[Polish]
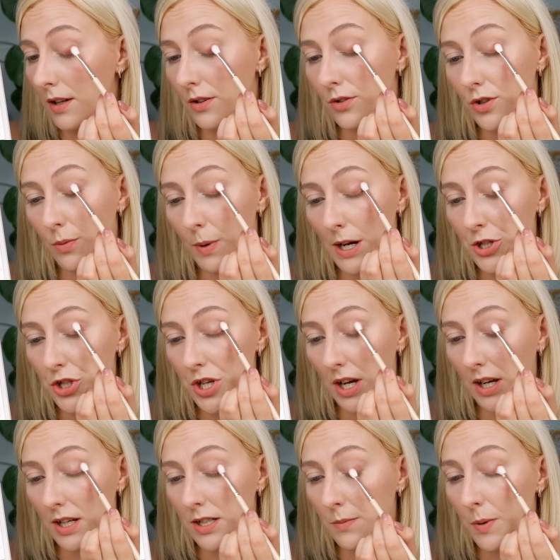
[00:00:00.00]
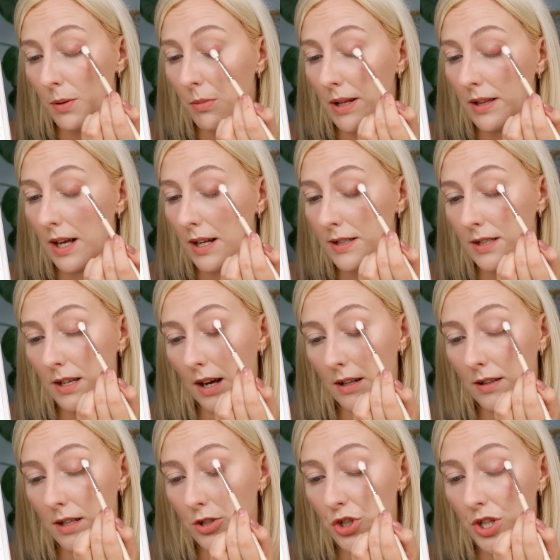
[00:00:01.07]
No zobaczcie jaka jest pigmentacja.
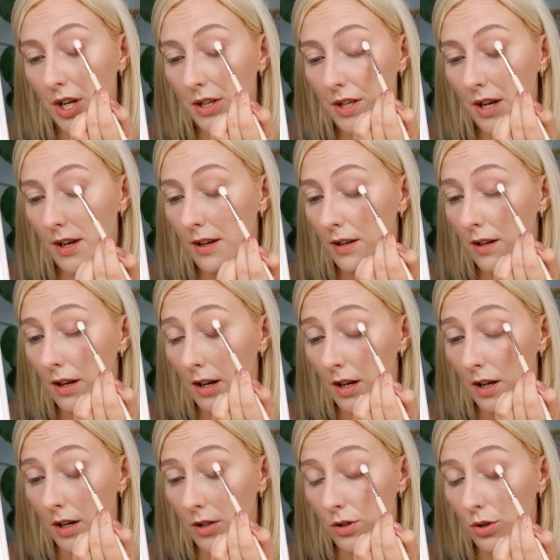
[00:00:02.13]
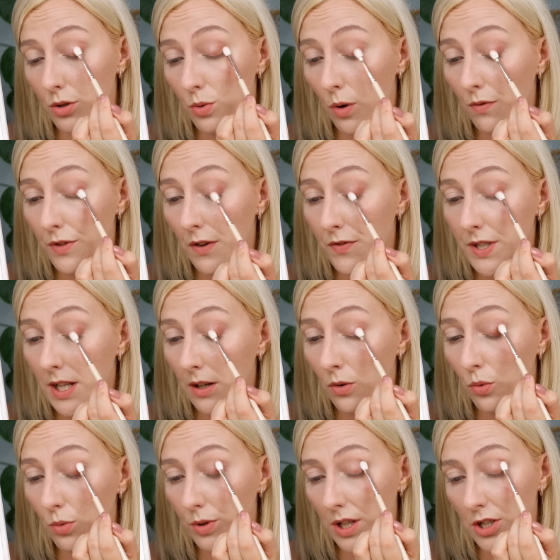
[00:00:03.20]
Te cienie dosłownie w
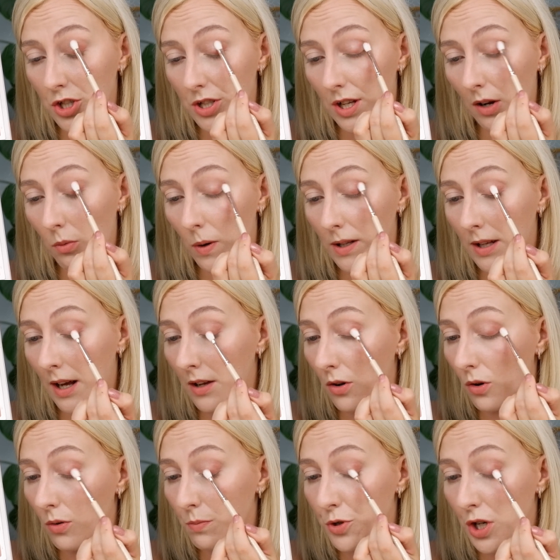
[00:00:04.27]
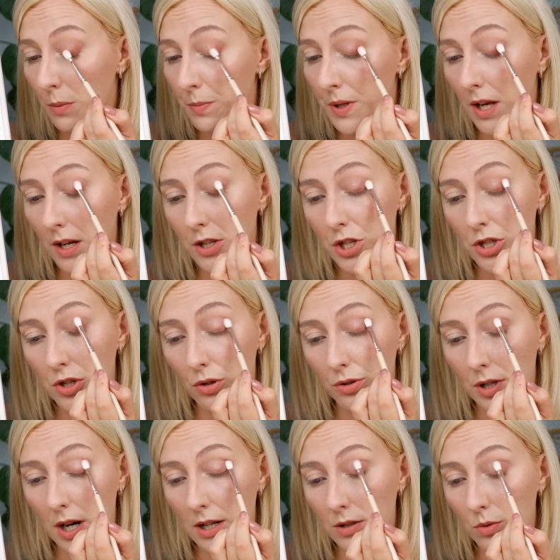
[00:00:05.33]
sekundę się nakładają, przepięknie się
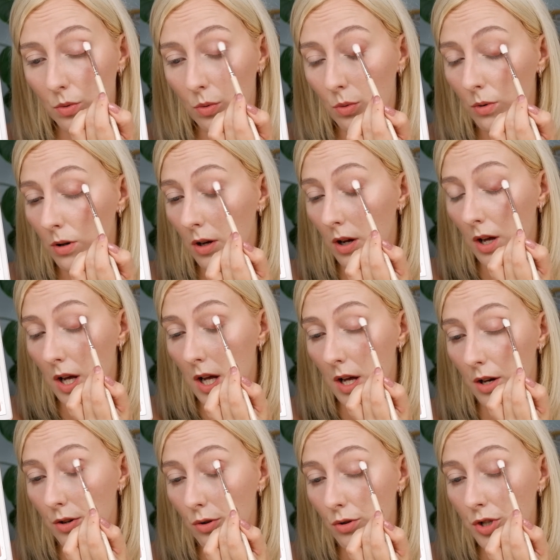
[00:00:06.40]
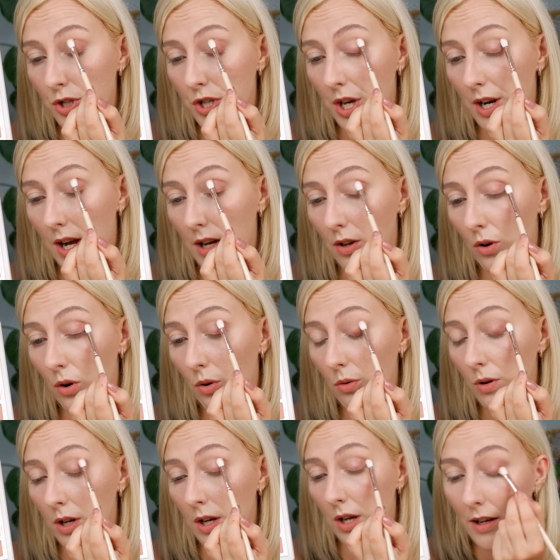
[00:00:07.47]
od razu
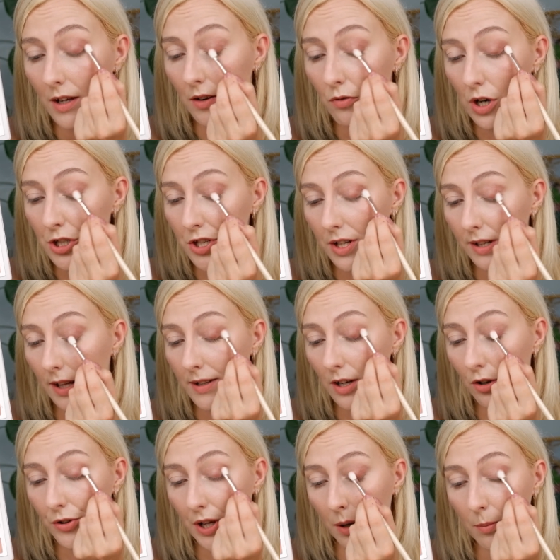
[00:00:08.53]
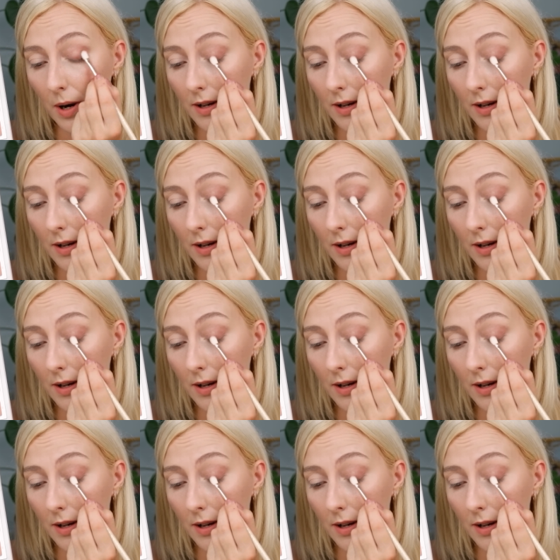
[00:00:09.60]
rozcierają. I właśnie dlatego tak